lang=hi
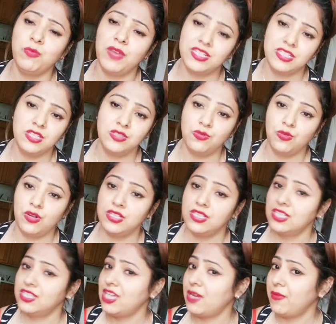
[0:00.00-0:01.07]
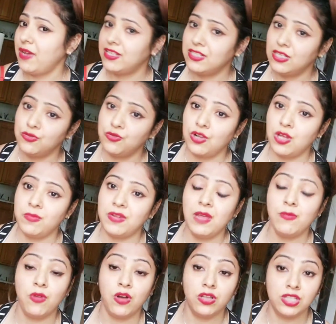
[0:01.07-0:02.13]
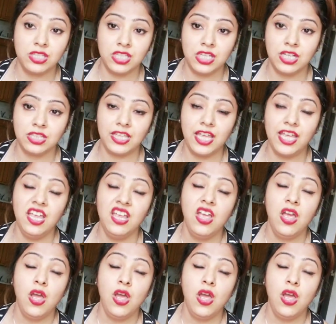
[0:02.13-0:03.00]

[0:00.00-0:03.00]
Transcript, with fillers: मैसेज जूड़े से अच्छा ऐसा जूड़ा बनाए बहुत अच्छा लगता है